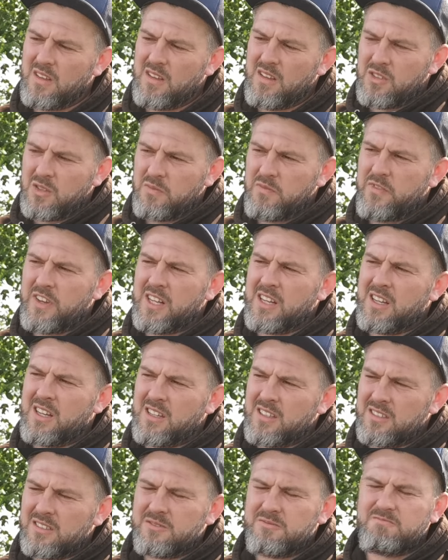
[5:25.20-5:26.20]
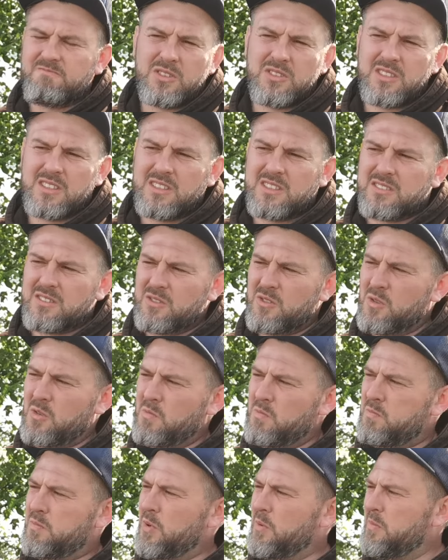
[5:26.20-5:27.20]
Zum Wetter, es sind
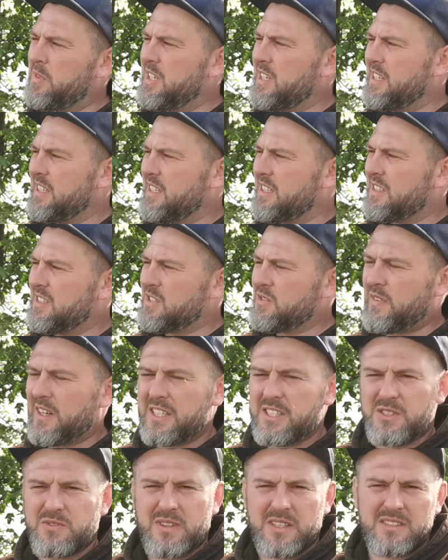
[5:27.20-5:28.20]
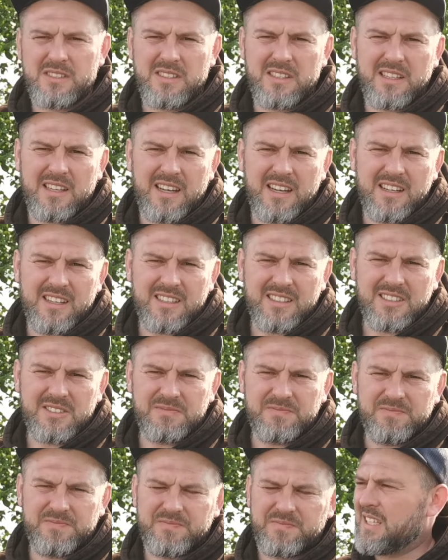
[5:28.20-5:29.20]
bummelig 22 Grad,
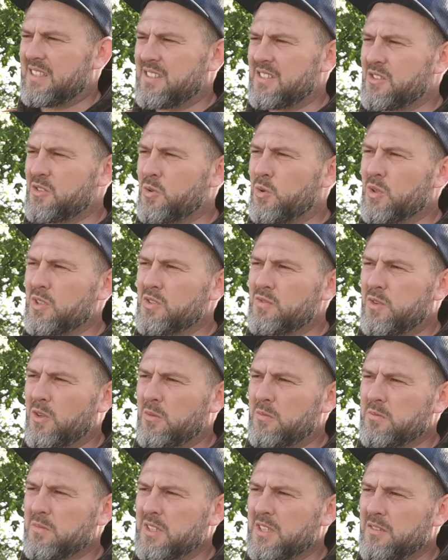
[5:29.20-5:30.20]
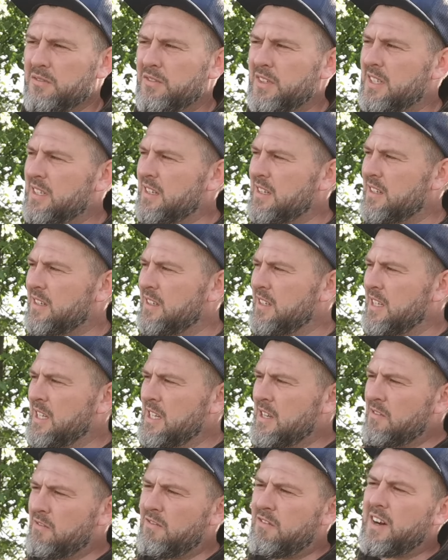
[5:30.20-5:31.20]
es ist kurz vorm Gewitter,
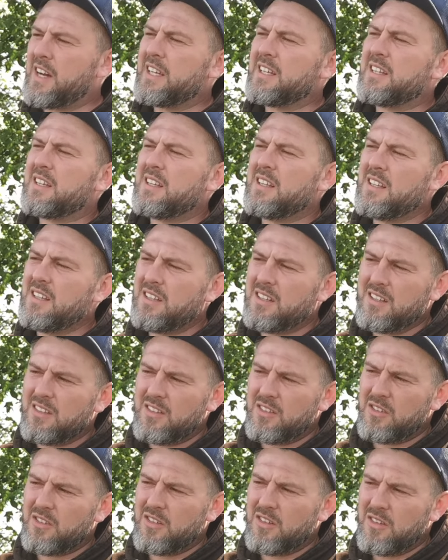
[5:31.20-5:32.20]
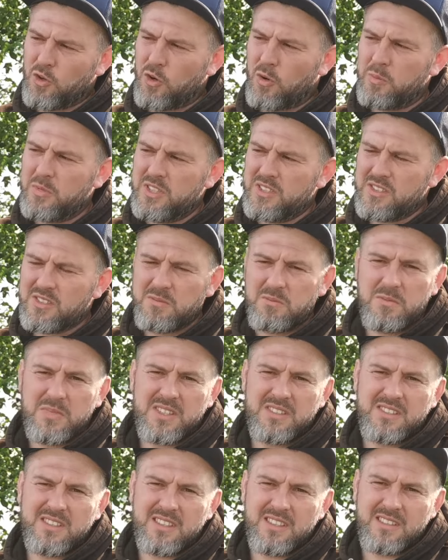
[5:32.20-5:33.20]
weiter hinten grummelt es ein
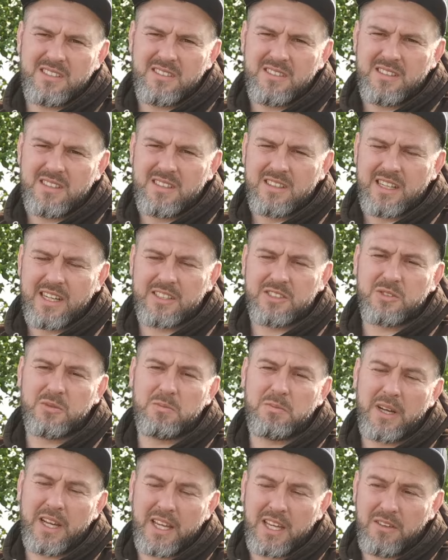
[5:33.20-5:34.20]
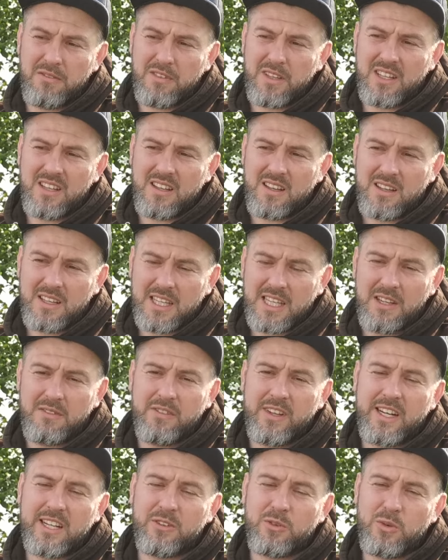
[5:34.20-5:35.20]
bisschen, also bei Gewitter gehen
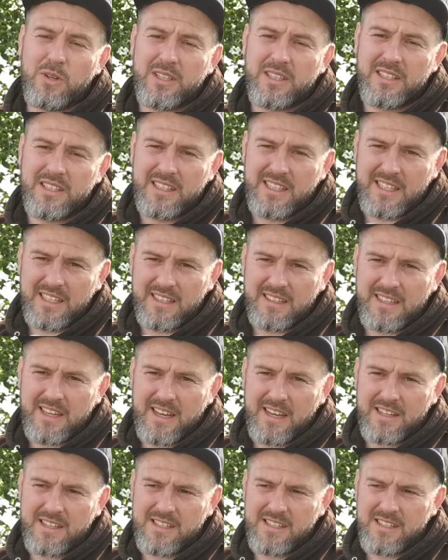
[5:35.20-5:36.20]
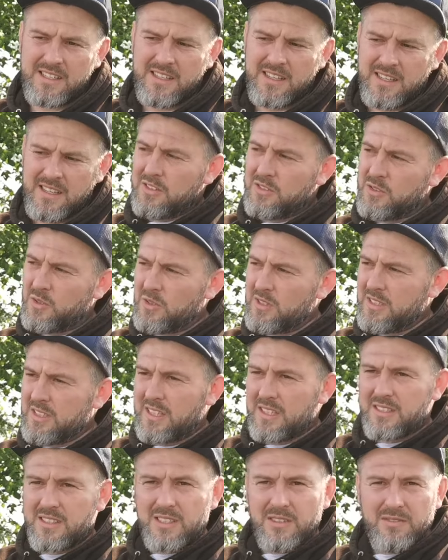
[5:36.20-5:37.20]
wir natürlich nicht angeln. Sollte
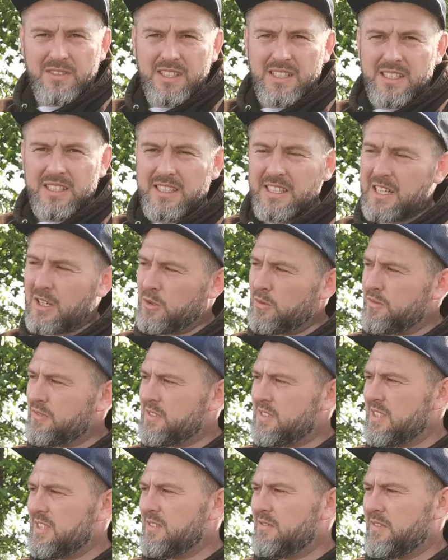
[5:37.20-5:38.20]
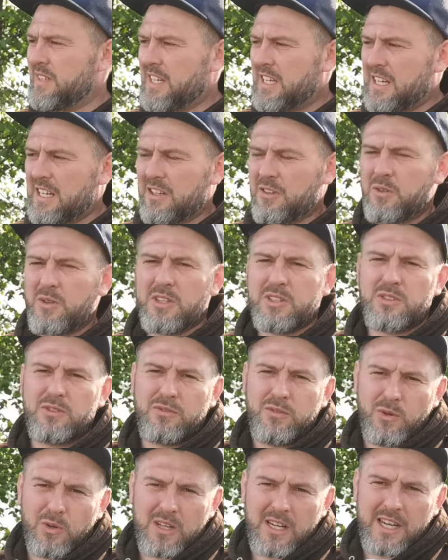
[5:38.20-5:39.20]
das Gewitter hier aufziehen, werde ich natürlich
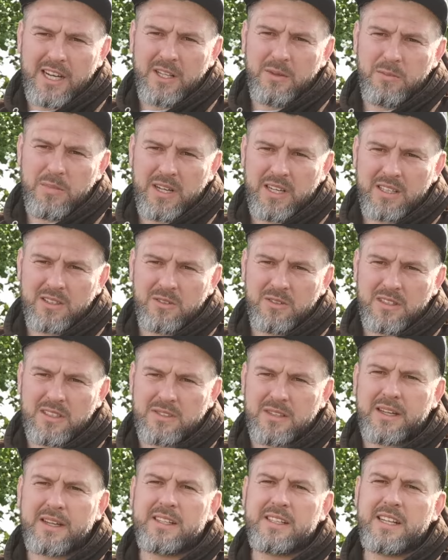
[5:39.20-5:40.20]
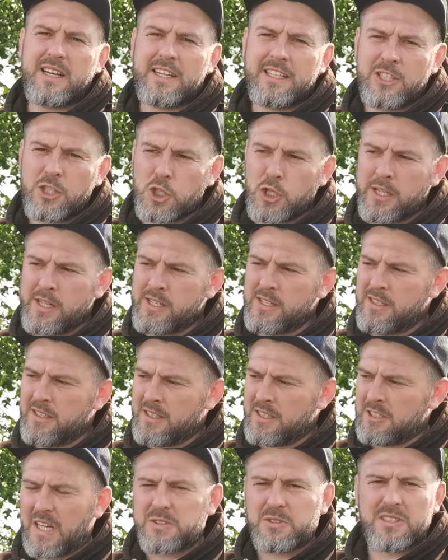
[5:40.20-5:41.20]
sofort einpacken und das Angeln einstellen.
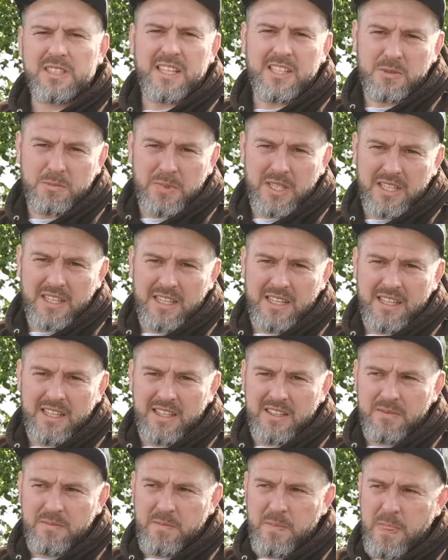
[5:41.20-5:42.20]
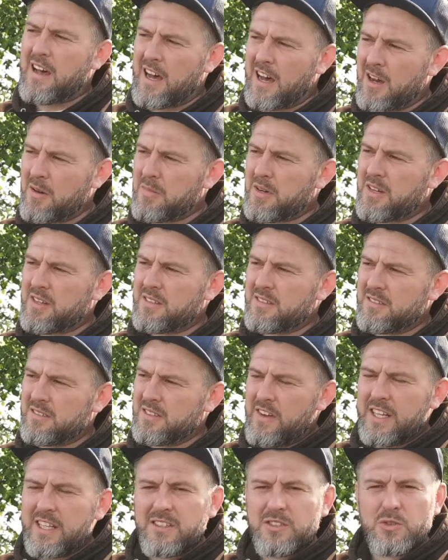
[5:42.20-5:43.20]
Also das bitte nicht. Aber
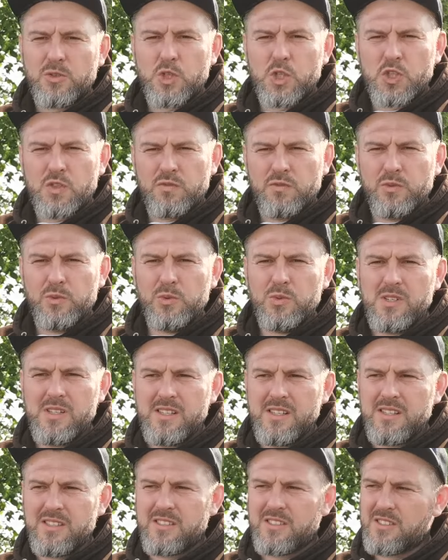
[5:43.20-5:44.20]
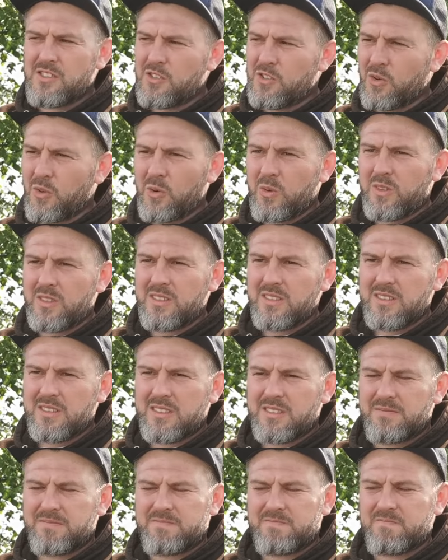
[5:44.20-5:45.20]
wenn es so schwül ist,
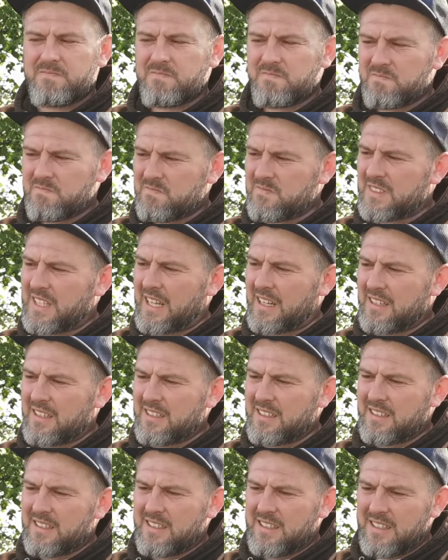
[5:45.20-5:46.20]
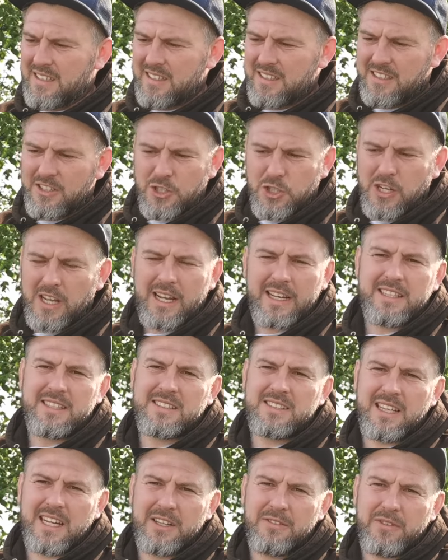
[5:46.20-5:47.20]
drückend, dann schreit
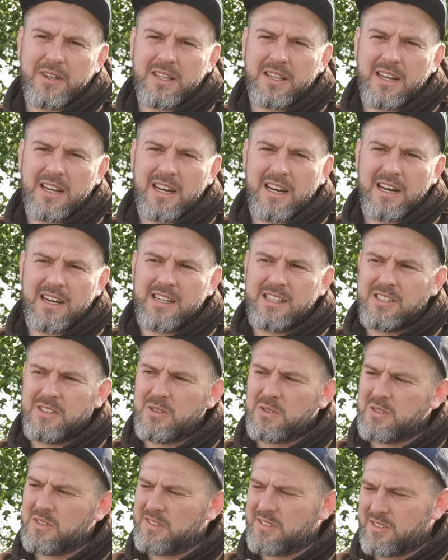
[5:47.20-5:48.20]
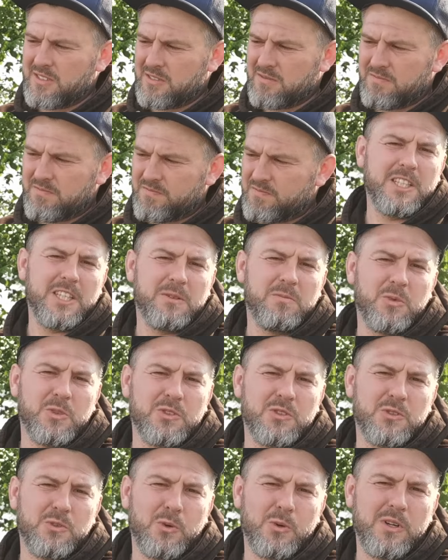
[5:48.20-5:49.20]
es einfach nach Aal und ich muss
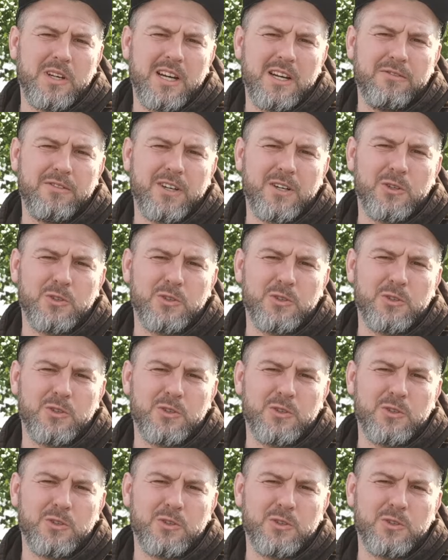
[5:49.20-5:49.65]
es heute einfach